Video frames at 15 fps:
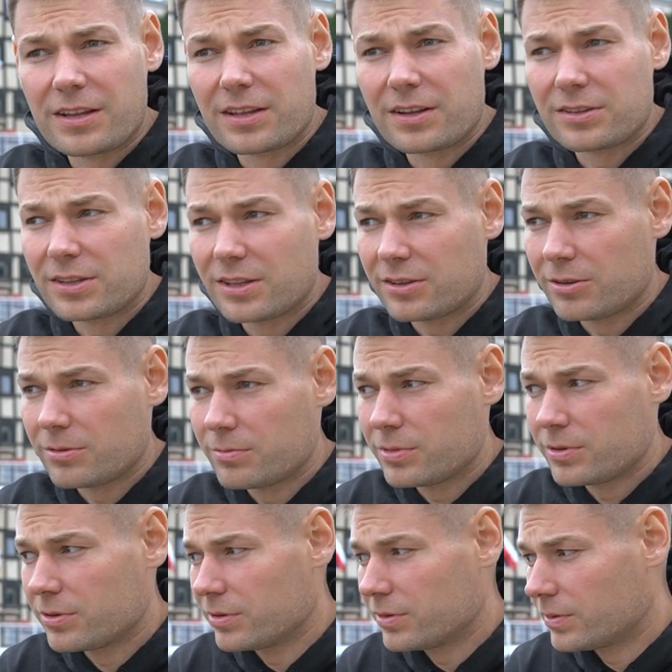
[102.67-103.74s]
Ten sezon
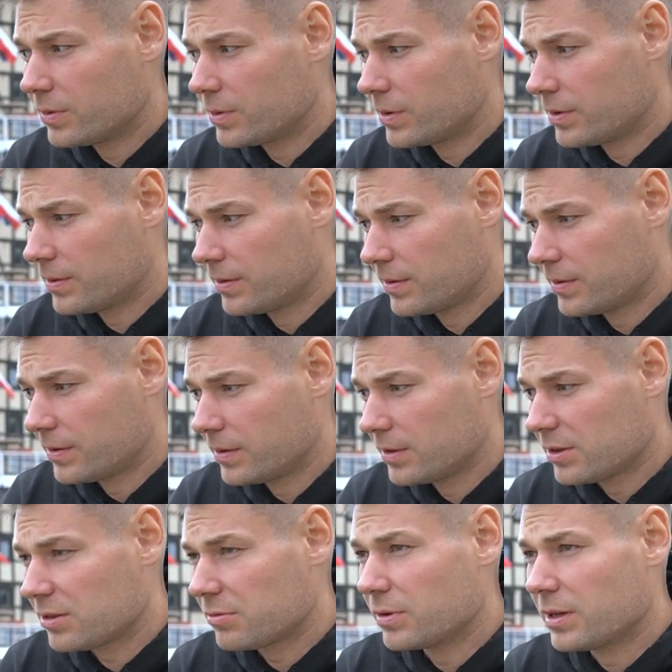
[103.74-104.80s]
był
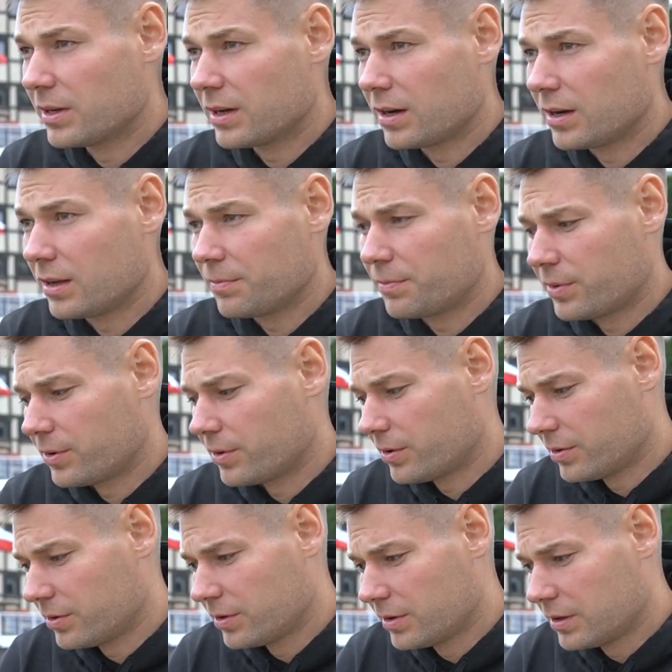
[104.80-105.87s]
zły, ale po,